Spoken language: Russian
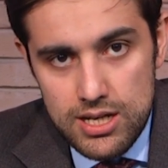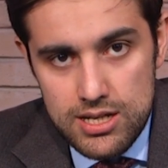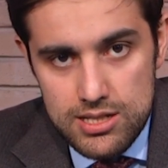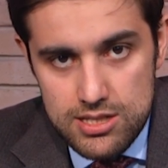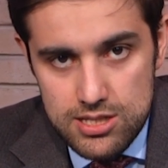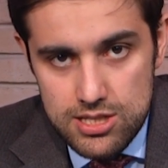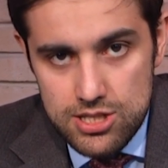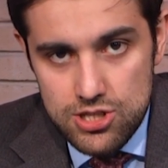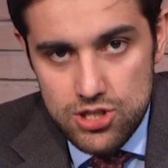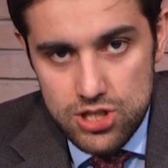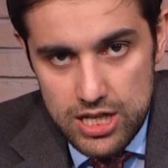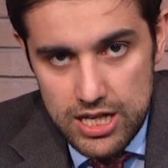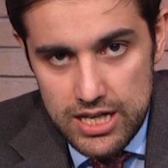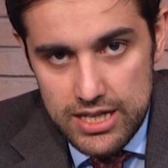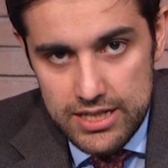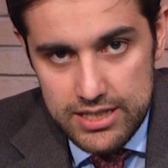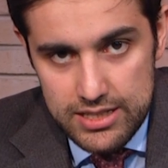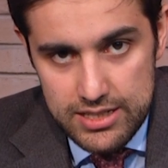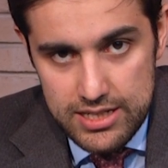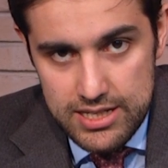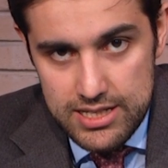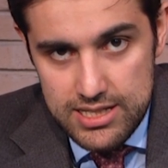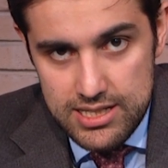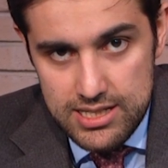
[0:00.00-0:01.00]
США
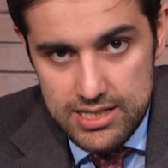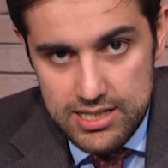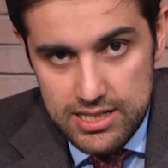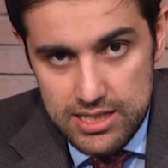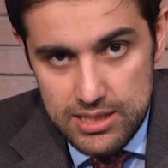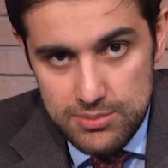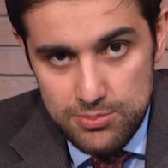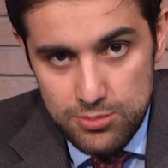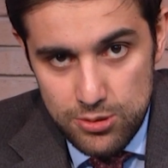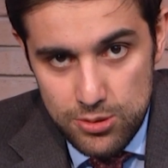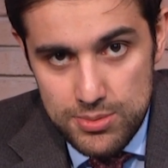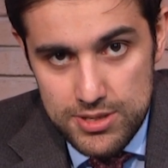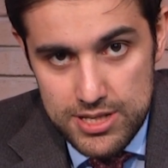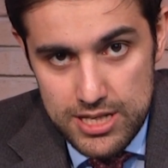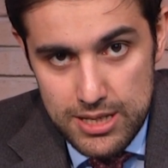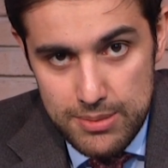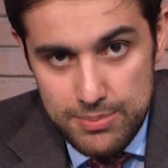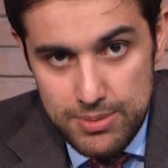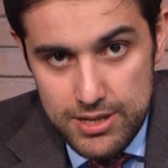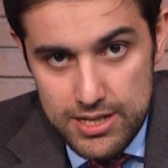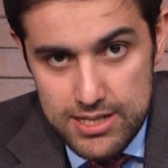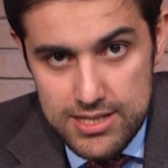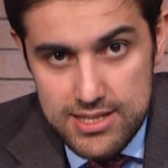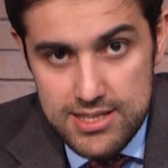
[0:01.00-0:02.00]
и России по
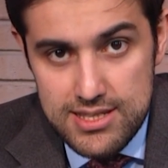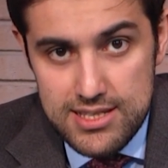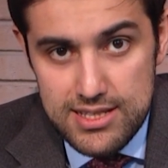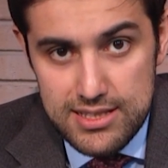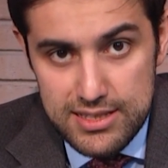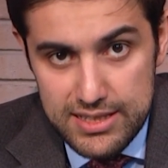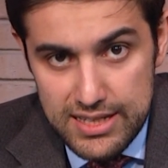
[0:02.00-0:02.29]
безопасности,